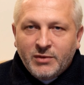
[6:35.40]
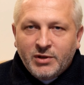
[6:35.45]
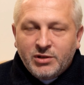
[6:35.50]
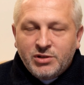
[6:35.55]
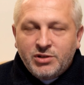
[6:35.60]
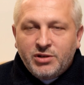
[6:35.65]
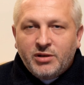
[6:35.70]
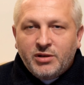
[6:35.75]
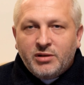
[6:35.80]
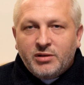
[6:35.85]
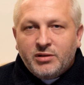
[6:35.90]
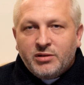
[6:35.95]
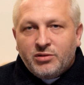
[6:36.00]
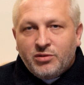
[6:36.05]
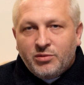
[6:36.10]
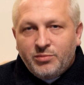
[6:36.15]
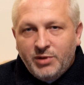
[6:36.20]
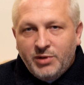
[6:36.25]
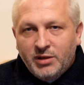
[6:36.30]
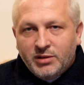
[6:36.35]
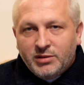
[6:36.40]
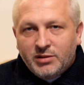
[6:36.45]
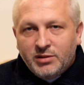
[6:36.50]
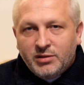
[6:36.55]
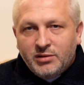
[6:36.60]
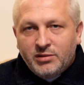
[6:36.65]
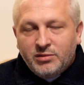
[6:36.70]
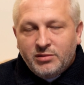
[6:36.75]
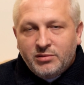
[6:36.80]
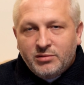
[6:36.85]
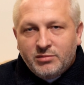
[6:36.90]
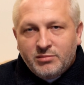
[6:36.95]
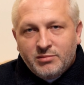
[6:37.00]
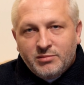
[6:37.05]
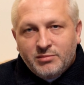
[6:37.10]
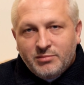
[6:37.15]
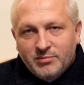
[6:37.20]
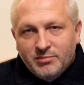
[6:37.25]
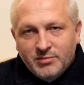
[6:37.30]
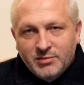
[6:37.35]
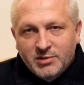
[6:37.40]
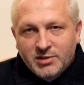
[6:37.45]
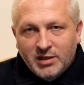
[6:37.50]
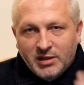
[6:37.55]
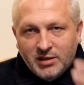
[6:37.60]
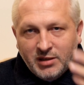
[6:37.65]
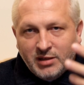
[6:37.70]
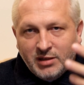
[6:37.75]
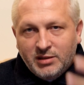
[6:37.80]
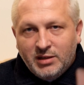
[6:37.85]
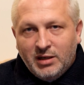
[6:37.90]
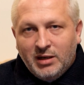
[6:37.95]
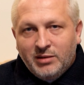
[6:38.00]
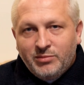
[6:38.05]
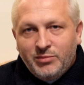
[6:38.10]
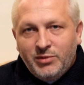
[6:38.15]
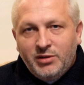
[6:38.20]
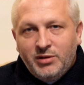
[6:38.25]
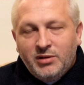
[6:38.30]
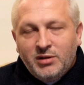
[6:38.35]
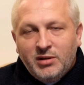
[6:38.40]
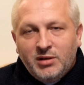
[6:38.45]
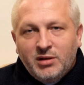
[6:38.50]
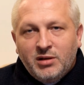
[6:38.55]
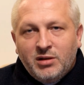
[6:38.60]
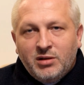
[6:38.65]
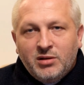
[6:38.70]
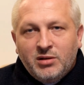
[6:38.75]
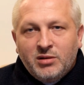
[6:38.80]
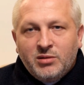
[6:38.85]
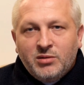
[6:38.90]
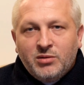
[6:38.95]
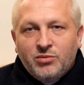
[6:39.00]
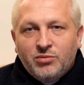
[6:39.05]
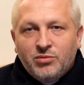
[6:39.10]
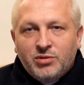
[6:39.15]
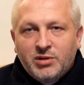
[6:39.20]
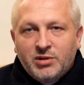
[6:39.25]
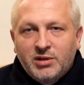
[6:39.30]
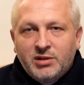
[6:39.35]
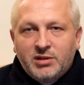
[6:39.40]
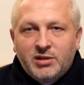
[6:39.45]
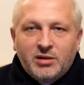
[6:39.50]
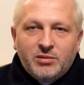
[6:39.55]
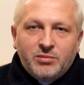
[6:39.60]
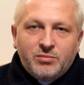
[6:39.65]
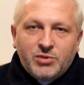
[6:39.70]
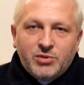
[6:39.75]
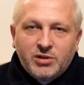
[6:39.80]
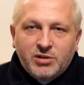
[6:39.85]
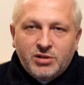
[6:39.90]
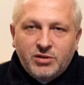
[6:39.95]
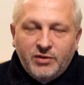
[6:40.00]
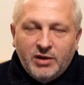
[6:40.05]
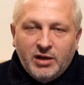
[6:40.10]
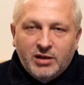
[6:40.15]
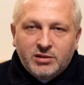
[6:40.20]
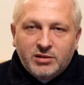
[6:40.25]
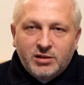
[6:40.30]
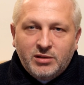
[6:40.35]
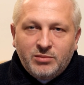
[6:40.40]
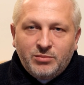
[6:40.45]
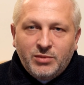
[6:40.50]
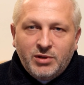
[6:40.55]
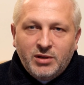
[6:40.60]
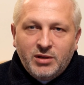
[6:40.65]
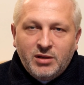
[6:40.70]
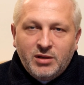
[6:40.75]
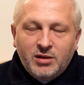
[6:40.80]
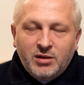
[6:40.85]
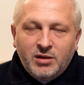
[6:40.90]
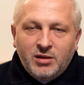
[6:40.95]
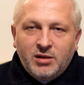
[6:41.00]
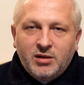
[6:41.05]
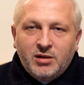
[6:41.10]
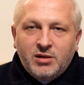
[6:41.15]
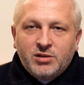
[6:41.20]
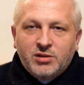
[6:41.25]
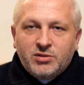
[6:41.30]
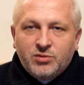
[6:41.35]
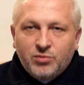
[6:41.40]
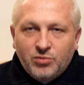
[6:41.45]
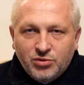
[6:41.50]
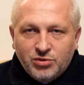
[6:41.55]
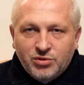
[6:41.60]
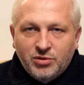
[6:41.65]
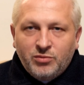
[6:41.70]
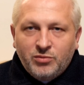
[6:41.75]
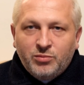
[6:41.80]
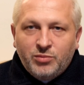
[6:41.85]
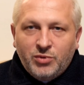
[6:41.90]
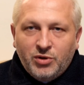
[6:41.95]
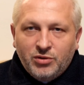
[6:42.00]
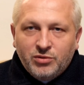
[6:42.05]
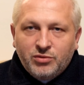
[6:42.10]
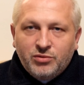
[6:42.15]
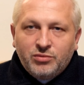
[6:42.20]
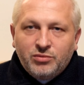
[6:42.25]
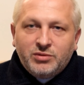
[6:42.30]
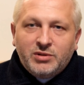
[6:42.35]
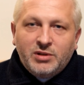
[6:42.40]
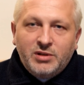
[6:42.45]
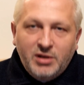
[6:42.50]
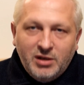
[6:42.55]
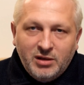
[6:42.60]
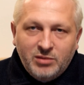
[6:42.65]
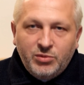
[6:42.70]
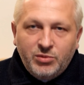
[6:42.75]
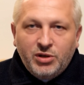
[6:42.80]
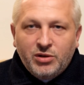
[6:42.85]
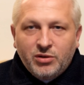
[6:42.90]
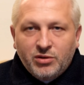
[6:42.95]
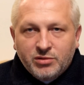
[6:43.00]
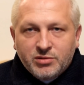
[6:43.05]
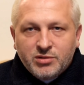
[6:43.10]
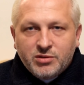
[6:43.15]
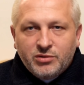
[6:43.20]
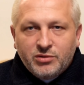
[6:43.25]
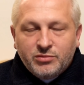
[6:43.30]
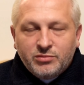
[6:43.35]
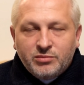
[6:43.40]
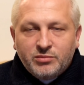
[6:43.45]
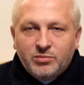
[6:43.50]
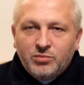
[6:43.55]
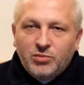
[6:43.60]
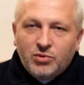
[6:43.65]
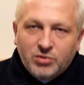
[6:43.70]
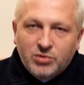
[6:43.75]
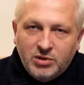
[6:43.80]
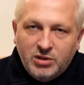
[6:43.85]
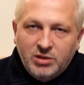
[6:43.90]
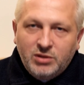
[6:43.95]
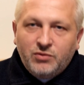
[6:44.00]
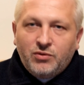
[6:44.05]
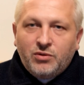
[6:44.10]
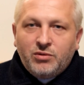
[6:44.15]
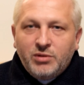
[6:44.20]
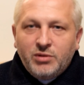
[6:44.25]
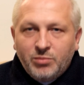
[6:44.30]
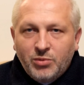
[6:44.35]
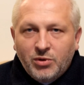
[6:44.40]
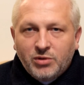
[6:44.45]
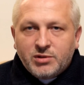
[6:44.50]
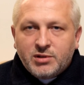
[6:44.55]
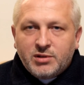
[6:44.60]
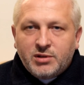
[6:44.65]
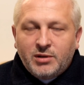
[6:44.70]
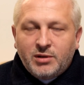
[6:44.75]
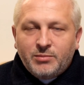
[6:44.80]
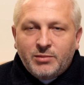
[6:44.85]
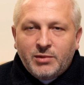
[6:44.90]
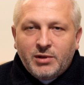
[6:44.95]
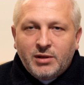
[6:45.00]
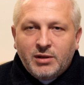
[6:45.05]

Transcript: gdzie kobiety za kratami, ukryte przed światem, służą Bogu dniem i nocą, modlitwą i postem.